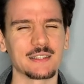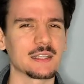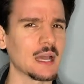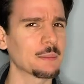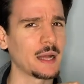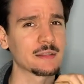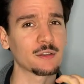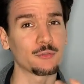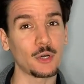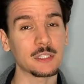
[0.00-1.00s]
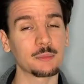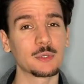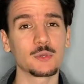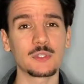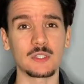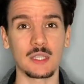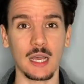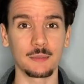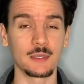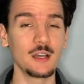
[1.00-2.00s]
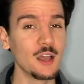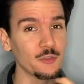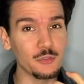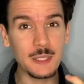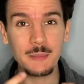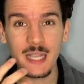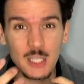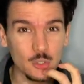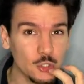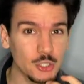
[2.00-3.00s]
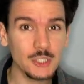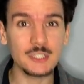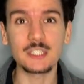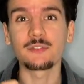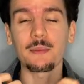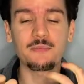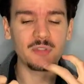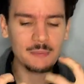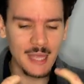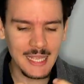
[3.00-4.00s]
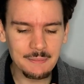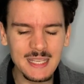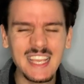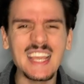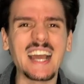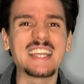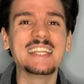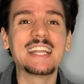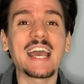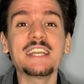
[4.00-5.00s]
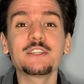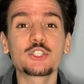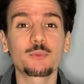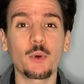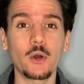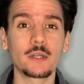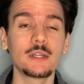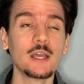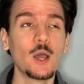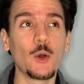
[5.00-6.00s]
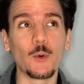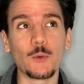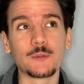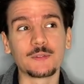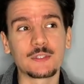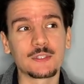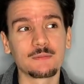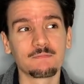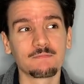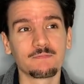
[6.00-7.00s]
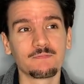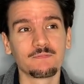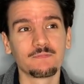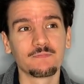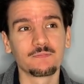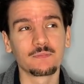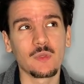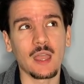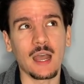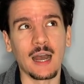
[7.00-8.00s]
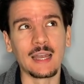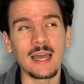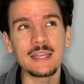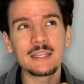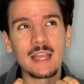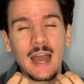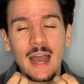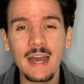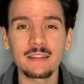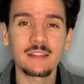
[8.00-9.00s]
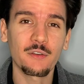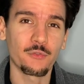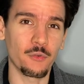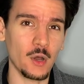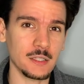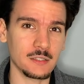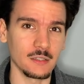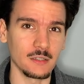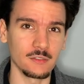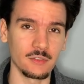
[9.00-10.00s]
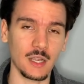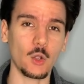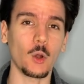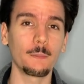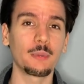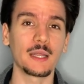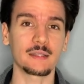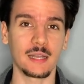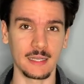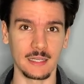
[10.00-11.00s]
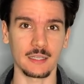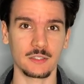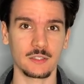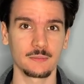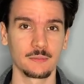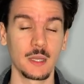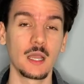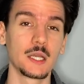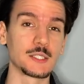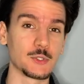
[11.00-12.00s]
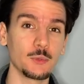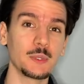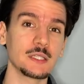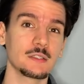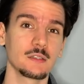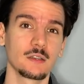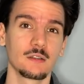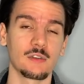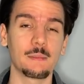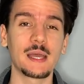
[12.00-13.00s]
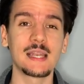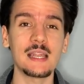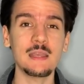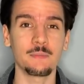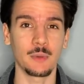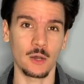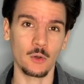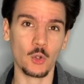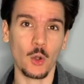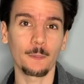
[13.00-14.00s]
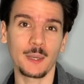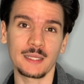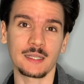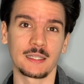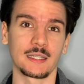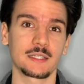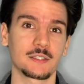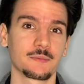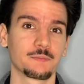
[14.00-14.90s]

Ich habe andere Worte benutzt, ich habe viel mehr genuschelt, ich habe viel mehr in mich hineingesprochen und allein die Art der Worte war komplett anders. Somit war mein Leben auch komplett anders.